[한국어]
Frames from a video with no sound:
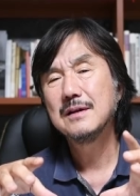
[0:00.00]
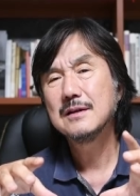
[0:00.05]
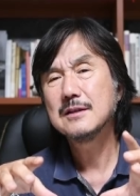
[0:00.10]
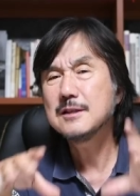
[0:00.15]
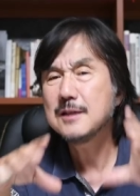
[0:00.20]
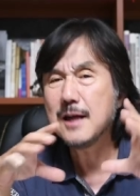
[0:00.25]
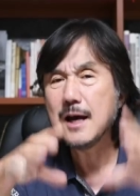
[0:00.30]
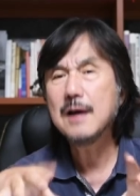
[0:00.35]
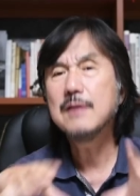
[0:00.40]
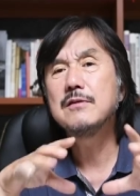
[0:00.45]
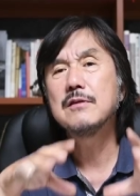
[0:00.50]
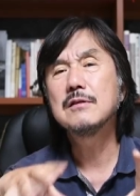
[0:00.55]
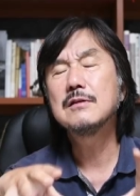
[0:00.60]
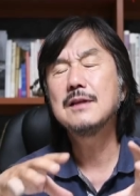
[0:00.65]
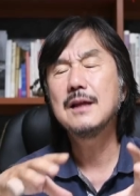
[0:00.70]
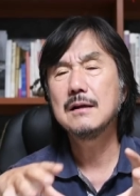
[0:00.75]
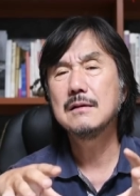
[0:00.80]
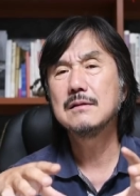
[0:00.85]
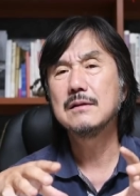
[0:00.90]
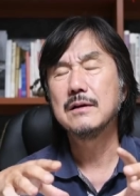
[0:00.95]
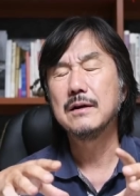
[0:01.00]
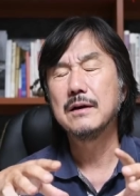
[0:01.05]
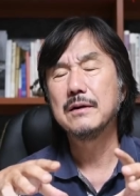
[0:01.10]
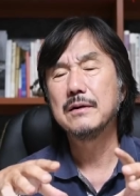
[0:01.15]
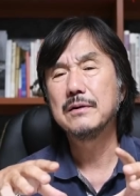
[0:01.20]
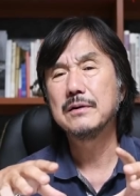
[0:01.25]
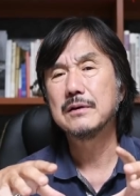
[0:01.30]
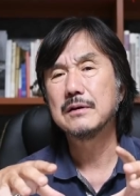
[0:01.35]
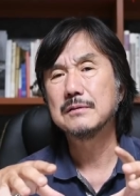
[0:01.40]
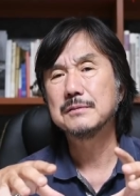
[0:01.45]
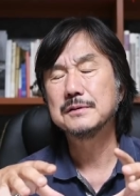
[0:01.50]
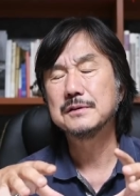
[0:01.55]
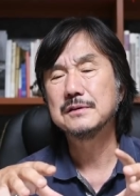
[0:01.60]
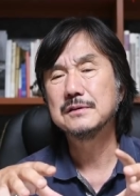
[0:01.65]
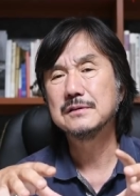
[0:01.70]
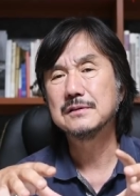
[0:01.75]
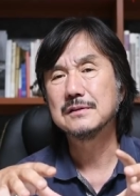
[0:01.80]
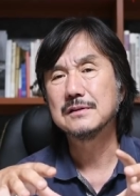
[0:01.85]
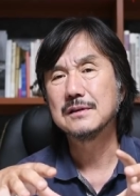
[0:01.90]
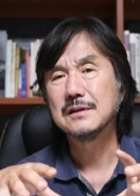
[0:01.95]
시야가 늘어다는 거예요,
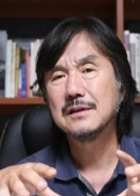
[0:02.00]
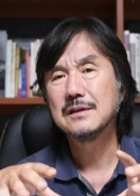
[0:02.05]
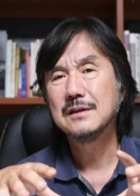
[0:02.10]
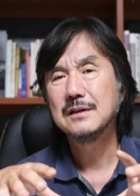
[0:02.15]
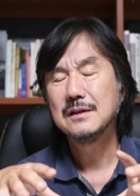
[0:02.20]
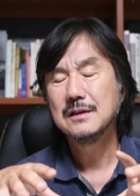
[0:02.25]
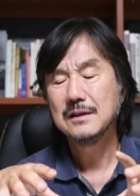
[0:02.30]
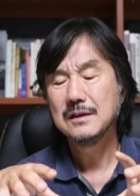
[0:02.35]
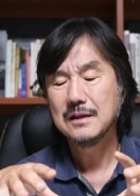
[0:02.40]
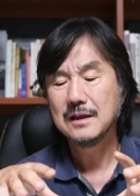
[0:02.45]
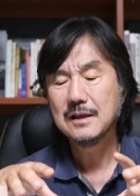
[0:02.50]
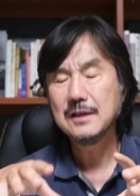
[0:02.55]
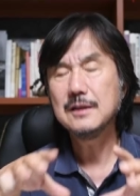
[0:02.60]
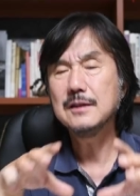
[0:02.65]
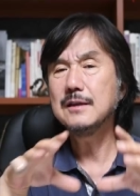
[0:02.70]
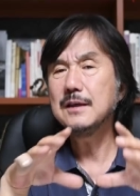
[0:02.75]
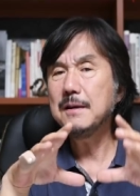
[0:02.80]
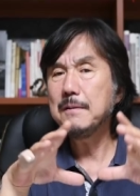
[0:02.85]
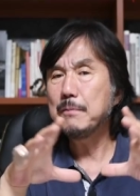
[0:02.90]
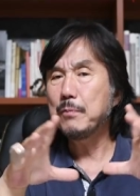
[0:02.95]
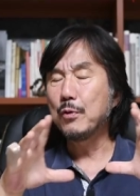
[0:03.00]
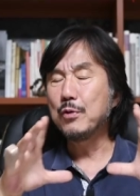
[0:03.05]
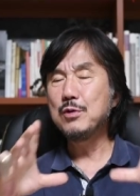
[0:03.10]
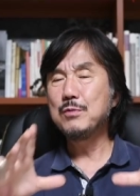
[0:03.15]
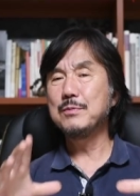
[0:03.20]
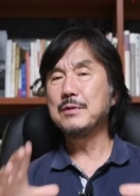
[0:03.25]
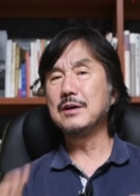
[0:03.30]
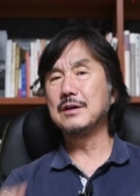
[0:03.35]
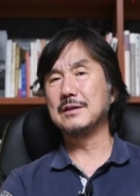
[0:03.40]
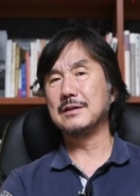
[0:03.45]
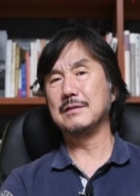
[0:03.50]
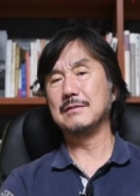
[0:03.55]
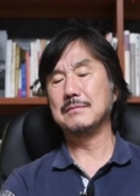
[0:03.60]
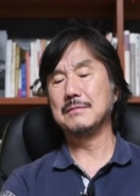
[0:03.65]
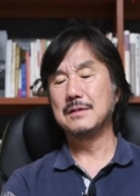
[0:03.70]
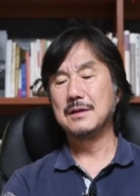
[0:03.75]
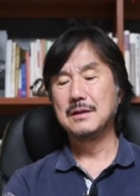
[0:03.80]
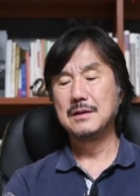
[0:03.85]
여러분. 이게 보이면